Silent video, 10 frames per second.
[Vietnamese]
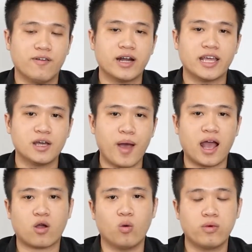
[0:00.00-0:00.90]
cái vấn đề thứ
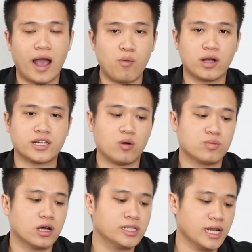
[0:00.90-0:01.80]
ba cũng khá quan
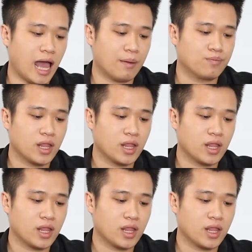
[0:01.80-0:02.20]
trọng đó chính là